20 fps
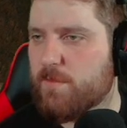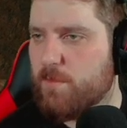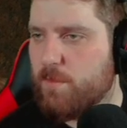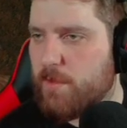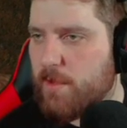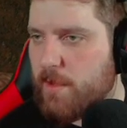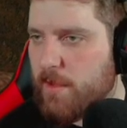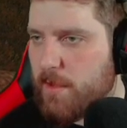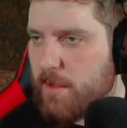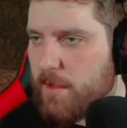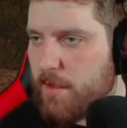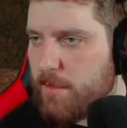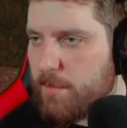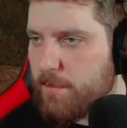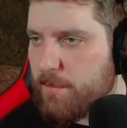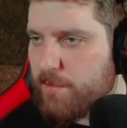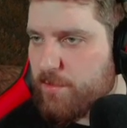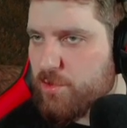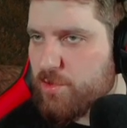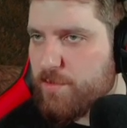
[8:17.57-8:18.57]
Du denn?
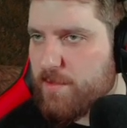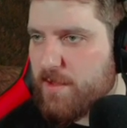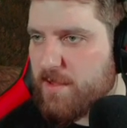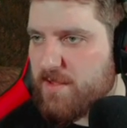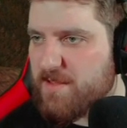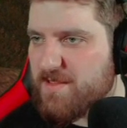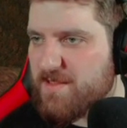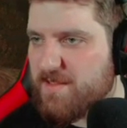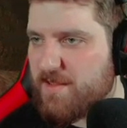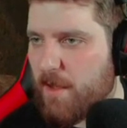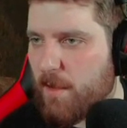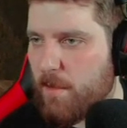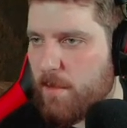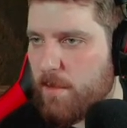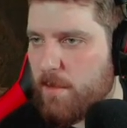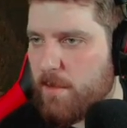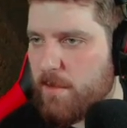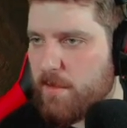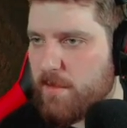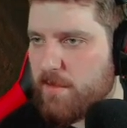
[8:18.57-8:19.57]
Ist schon wieder eine
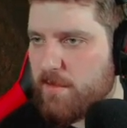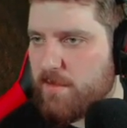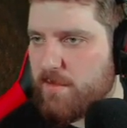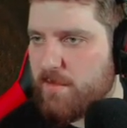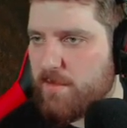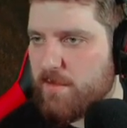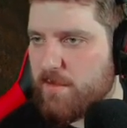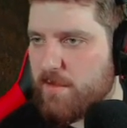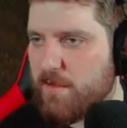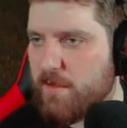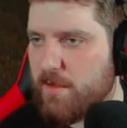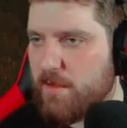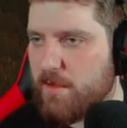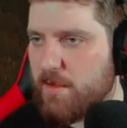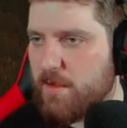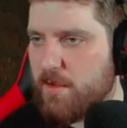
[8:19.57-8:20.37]
Sau? Ist nicht.